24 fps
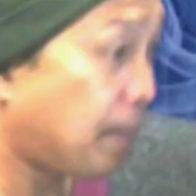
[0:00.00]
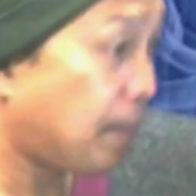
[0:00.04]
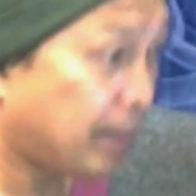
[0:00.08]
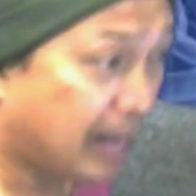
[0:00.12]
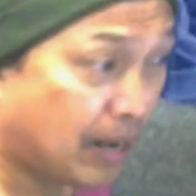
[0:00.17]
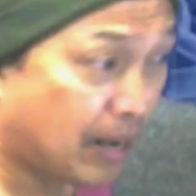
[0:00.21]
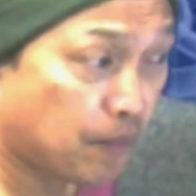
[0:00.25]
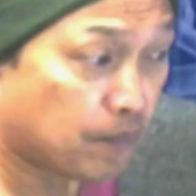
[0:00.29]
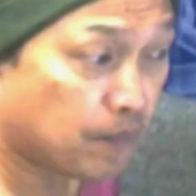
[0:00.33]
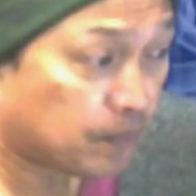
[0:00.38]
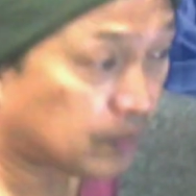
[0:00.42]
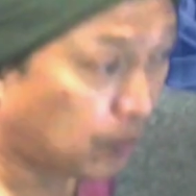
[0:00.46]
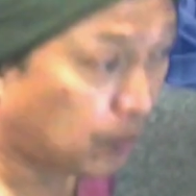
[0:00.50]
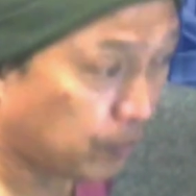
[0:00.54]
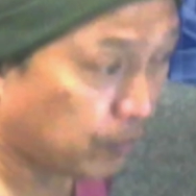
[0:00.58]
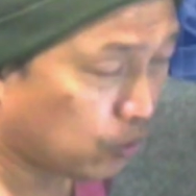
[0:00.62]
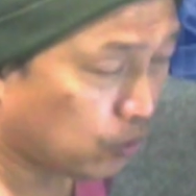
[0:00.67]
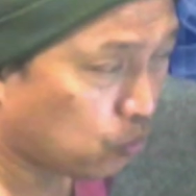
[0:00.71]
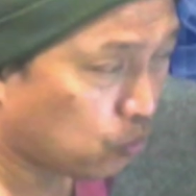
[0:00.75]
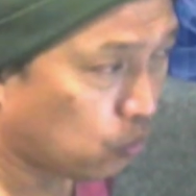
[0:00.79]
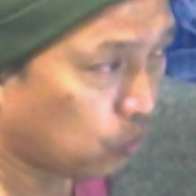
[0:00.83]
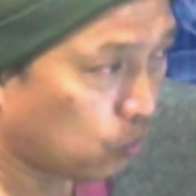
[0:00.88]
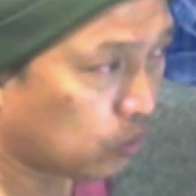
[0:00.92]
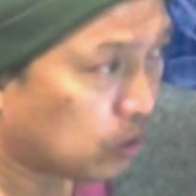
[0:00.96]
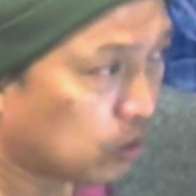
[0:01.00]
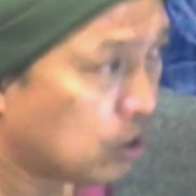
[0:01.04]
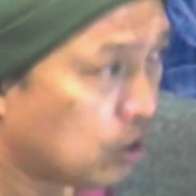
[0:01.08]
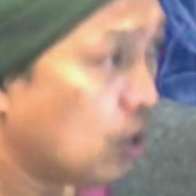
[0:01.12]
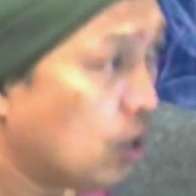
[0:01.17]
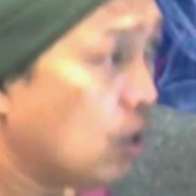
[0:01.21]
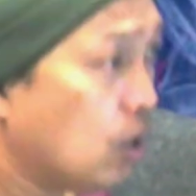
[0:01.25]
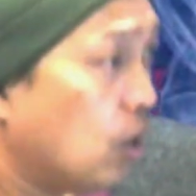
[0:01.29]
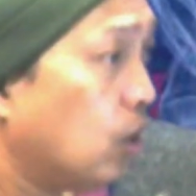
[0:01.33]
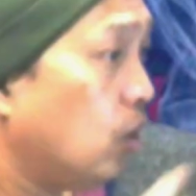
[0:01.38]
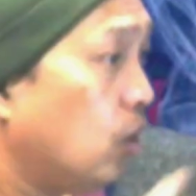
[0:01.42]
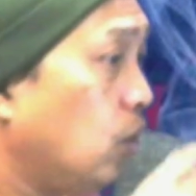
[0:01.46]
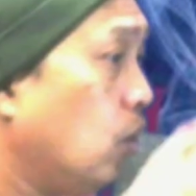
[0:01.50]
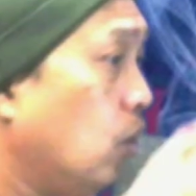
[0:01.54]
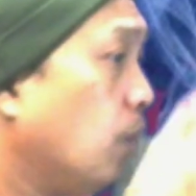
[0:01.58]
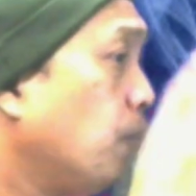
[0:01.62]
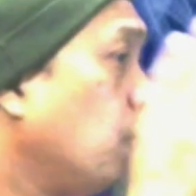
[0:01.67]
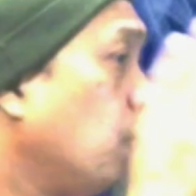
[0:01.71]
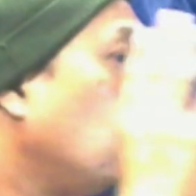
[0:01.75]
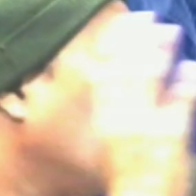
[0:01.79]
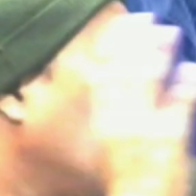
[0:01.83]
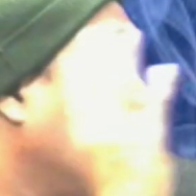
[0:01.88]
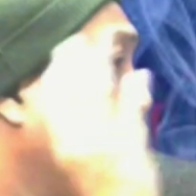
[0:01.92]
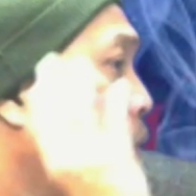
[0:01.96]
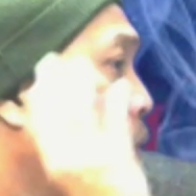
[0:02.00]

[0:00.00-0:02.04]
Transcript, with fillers: มันไม่ได้ทวีคูณ หลวงปู่ดู